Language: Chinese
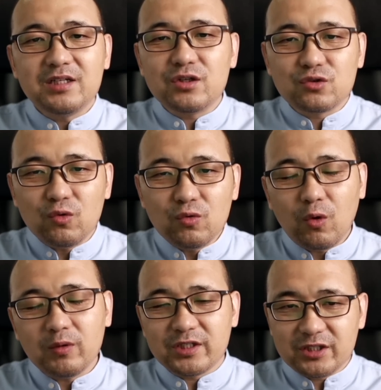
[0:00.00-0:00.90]
是中
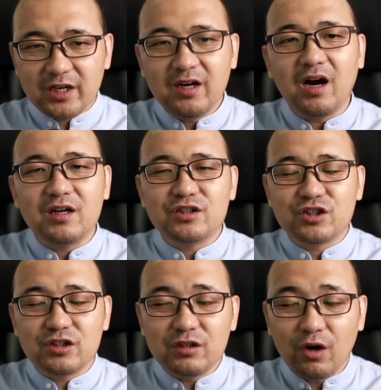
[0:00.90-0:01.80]
共的邪恶
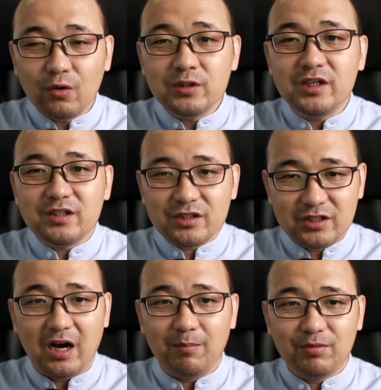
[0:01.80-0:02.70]
只有你
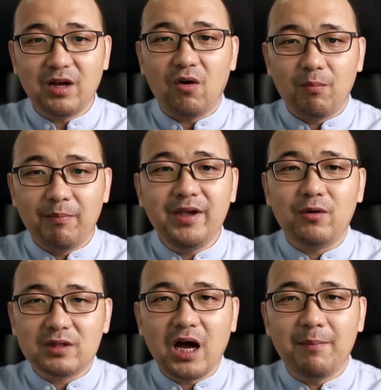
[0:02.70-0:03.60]
想不到，没
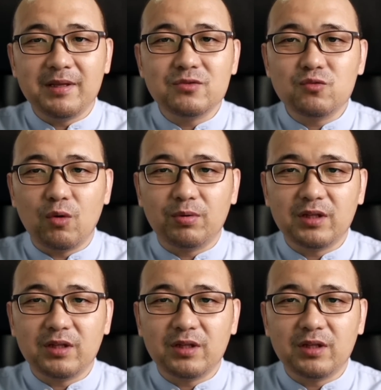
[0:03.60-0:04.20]
有他们做不